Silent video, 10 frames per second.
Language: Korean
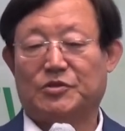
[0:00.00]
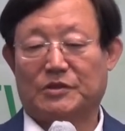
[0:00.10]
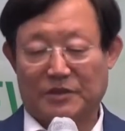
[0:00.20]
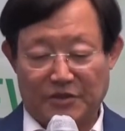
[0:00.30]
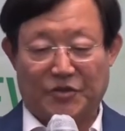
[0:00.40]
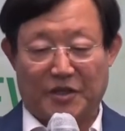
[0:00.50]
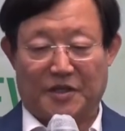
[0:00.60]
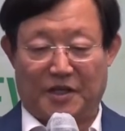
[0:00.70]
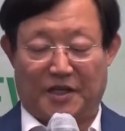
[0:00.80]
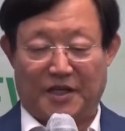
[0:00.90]
들을
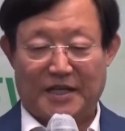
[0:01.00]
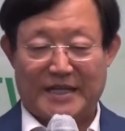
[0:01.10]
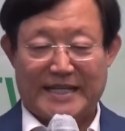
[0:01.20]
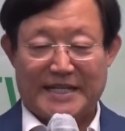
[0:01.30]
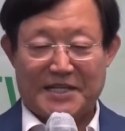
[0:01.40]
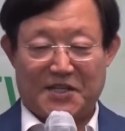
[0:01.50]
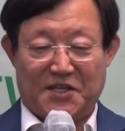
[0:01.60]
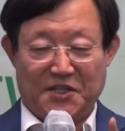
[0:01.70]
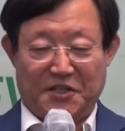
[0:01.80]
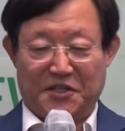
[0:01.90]
때에
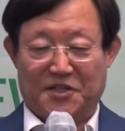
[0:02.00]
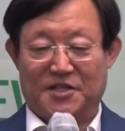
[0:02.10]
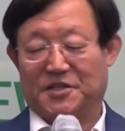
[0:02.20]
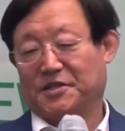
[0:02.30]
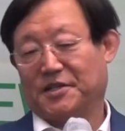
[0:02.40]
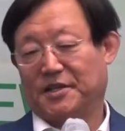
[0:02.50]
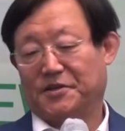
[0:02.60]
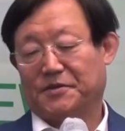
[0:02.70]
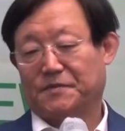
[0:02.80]
길이 열리는 거예요.